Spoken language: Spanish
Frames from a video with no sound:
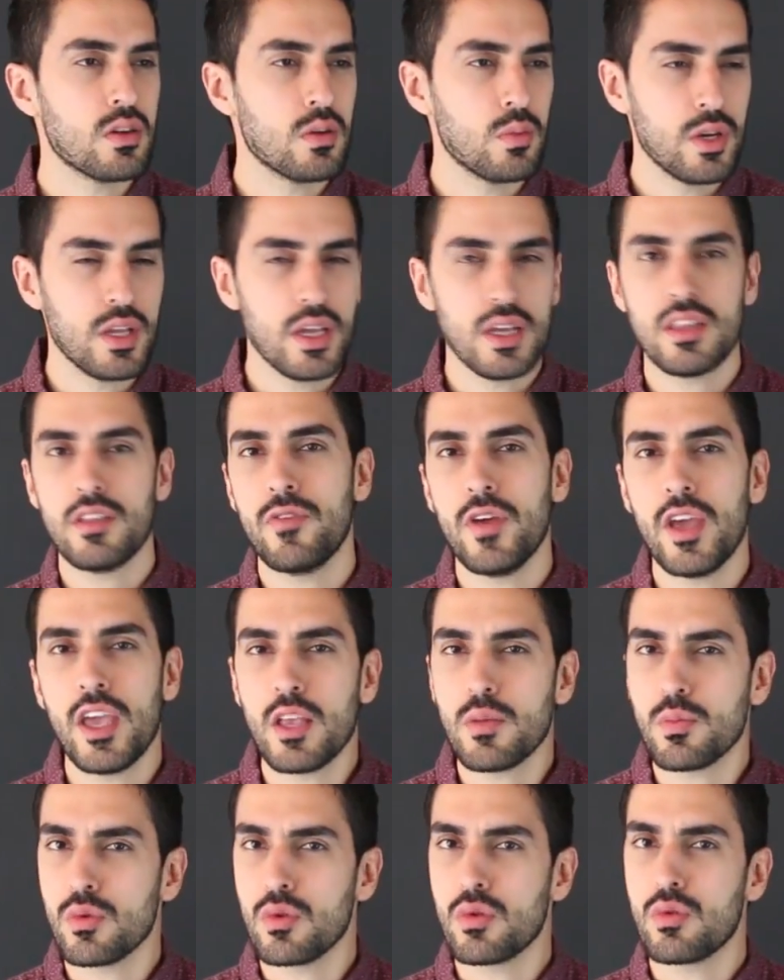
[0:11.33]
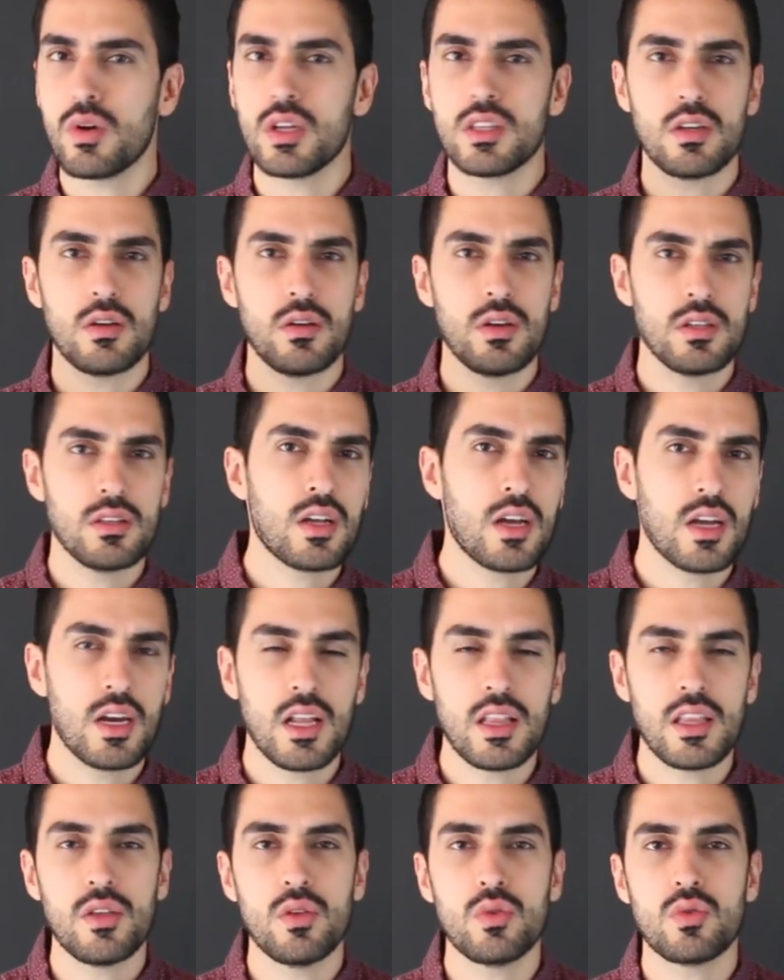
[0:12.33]
comunidad de Facebook o a través del
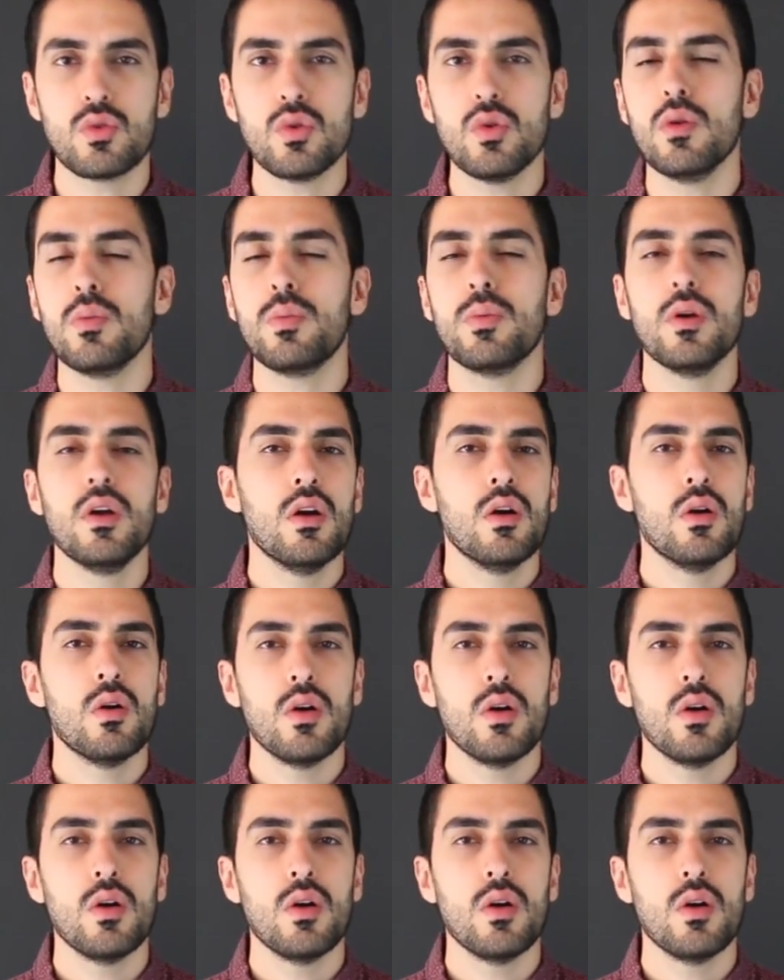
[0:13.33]
canal de YouTube